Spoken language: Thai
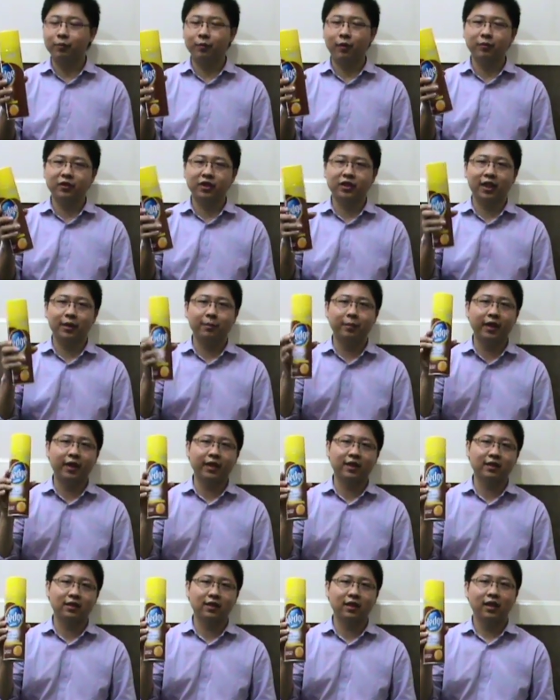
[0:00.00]
ผมจะใช้เพ
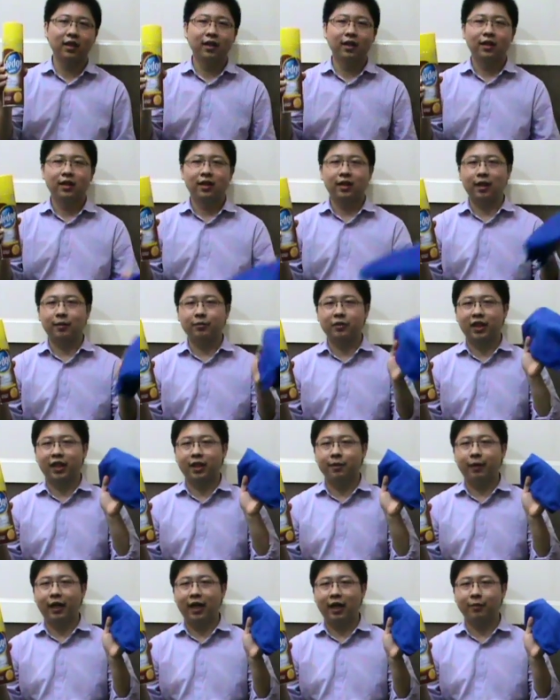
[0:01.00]
จกับใช้
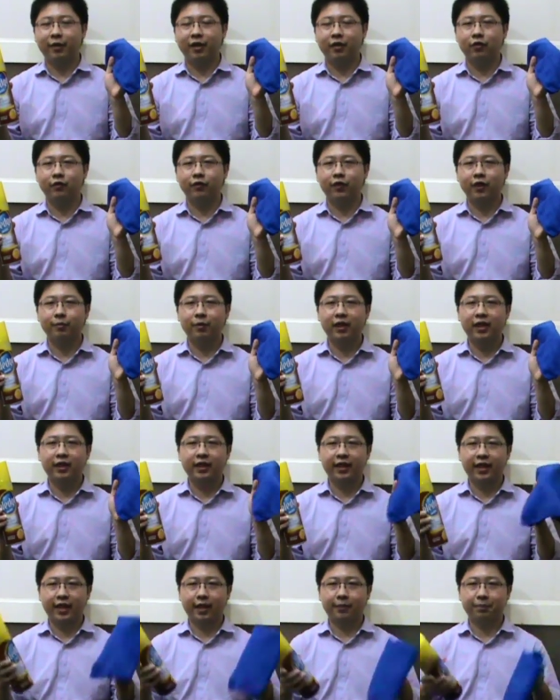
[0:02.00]
ผ้าไมโครไฟเบอร์
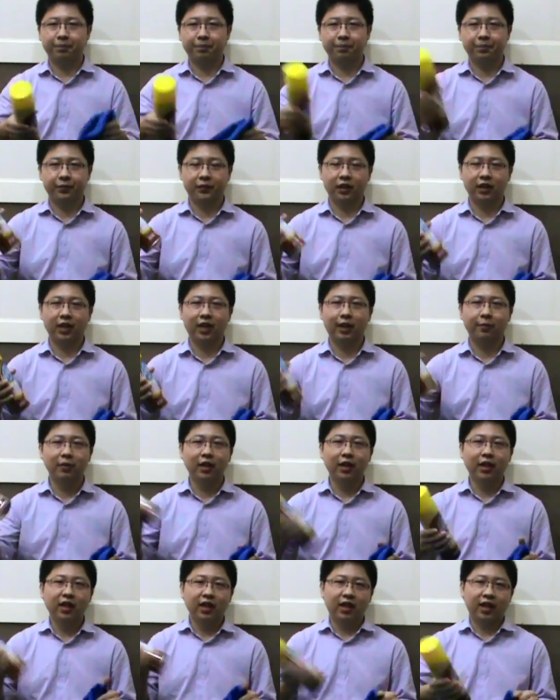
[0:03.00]
นะครับ
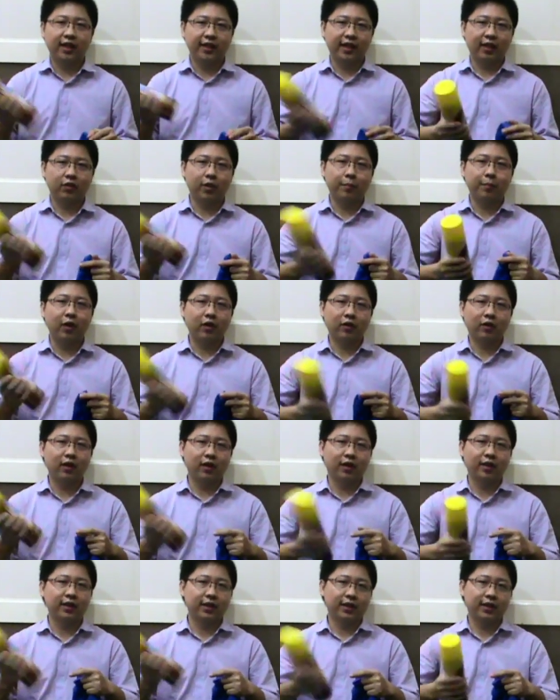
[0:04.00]
ขย่ากระป๋อง
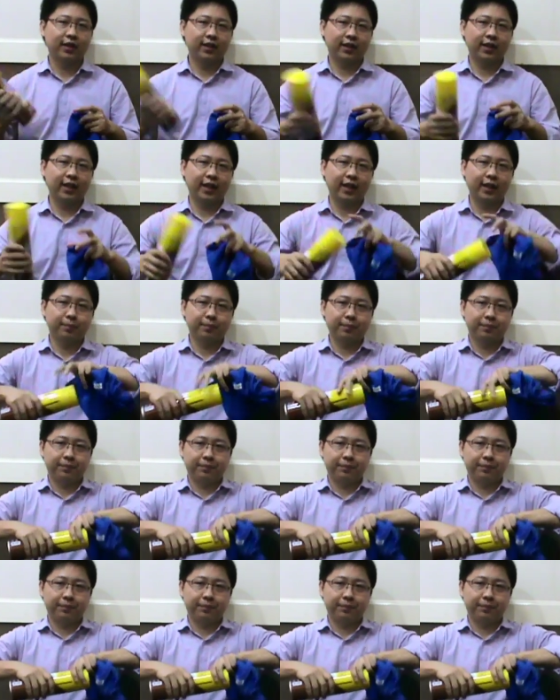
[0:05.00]
ก่อนนะครับ